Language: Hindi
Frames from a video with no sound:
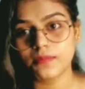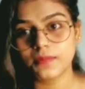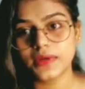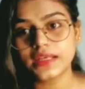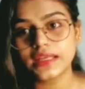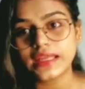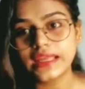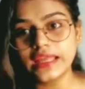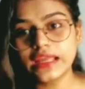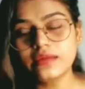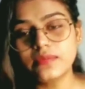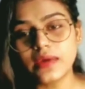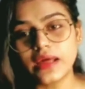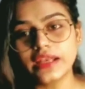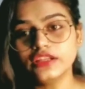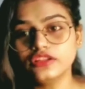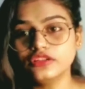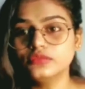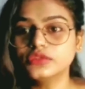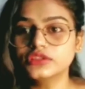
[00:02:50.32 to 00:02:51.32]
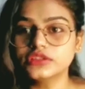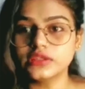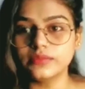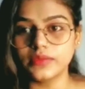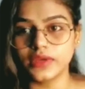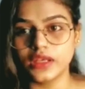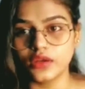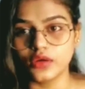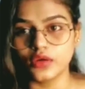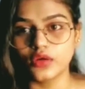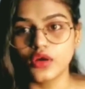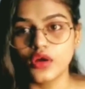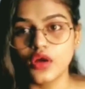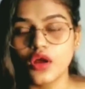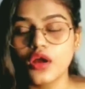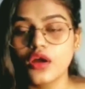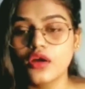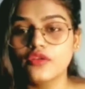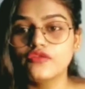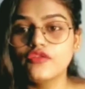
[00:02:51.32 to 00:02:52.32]
बट एक बारी तुम उसे मिल लो
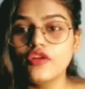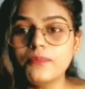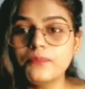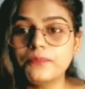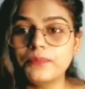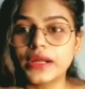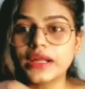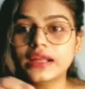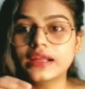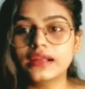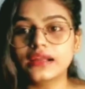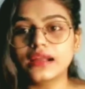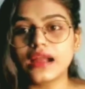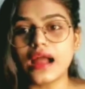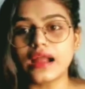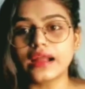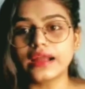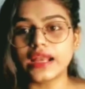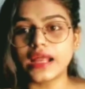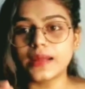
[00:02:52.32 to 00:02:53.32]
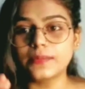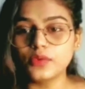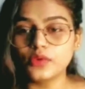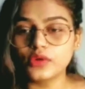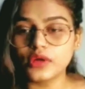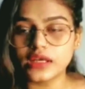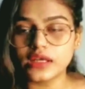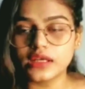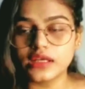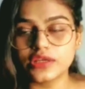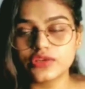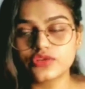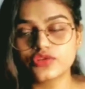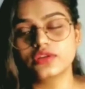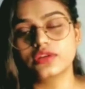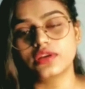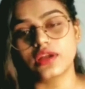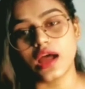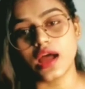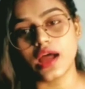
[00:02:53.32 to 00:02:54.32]
वो पक्का अगर आप लोग का
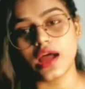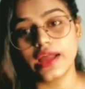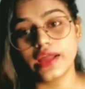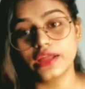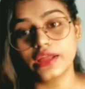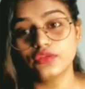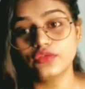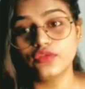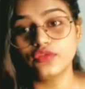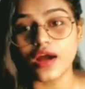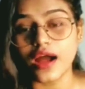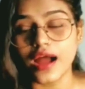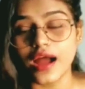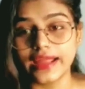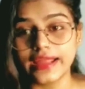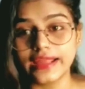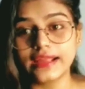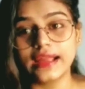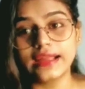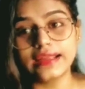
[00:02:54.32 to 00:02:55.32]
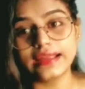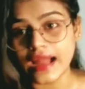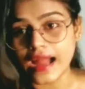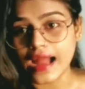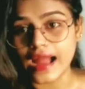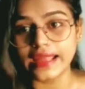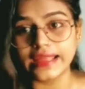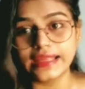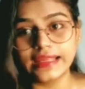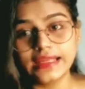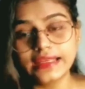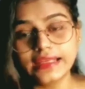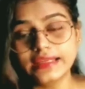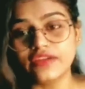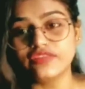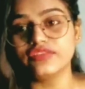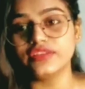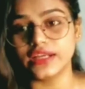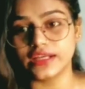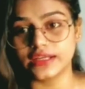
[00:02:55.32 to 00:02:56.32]
रिलेशन रहा है तो वो आएगा या आएगी
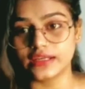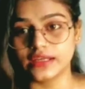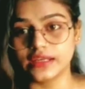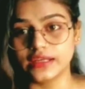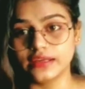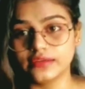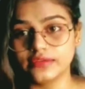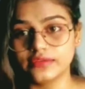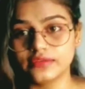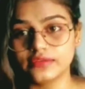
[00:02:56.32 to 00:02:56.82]
डेफिनेटली